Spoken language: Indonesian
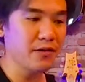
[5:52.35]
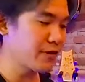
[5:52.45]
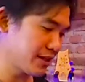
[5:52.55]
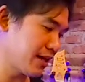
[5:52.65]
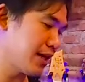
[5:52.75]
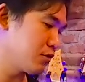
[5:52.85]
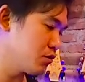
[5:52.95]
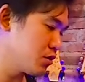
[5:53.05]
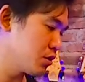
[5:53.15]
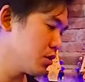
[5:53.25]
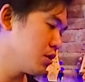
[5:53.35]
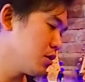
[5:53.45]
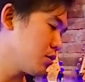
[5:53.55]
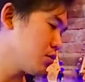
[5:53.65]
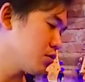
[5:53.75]
Ini fretnya halus,
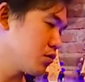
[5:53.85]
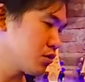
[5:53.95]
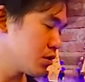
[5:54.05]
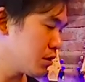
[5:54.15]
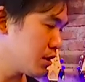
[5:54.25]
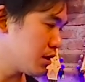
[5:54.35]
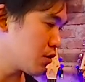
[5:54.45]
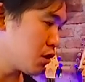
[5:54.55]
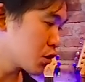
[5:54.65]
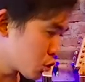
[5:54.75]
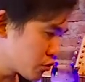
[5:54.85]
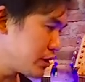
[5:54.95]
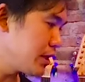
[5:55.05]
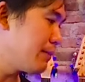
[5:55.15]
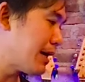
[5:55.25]
terus eh,
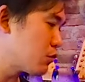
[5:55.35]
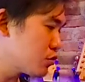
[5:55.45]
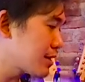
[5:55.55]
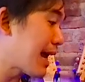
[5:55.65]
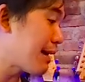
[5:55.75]
konstruksinya bagus,